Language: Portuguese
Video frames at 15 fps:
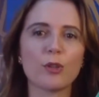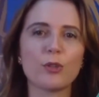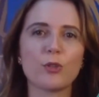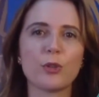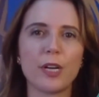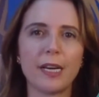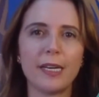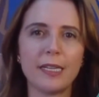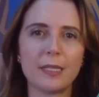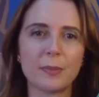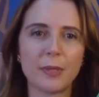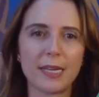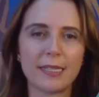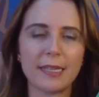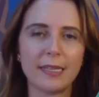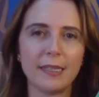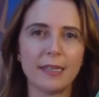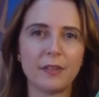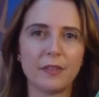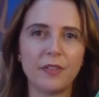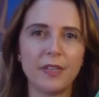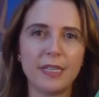nosso jornalismo
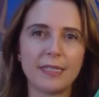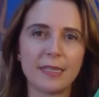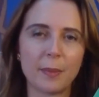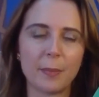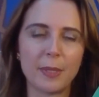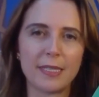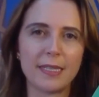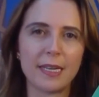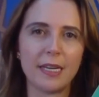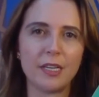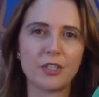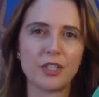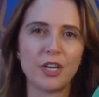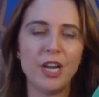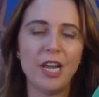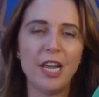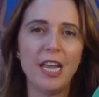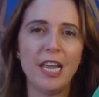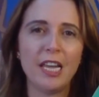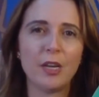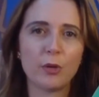nessa entrevista, presidente.